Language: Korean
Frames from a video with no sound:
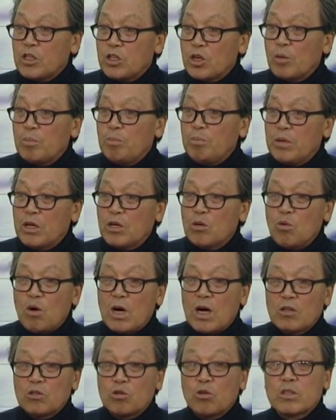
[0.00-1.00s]
연변
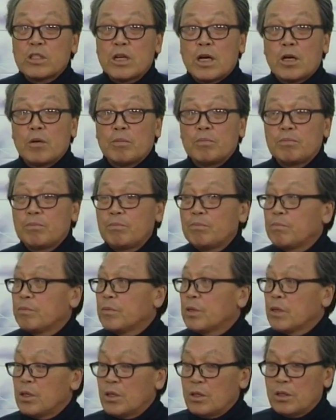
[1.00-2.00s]
황소 산업
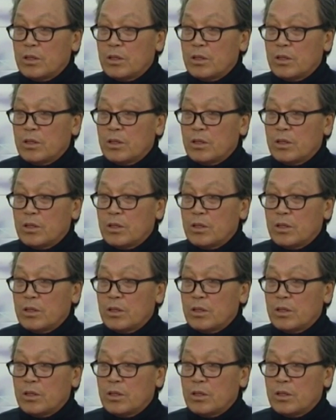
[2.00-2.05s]
네.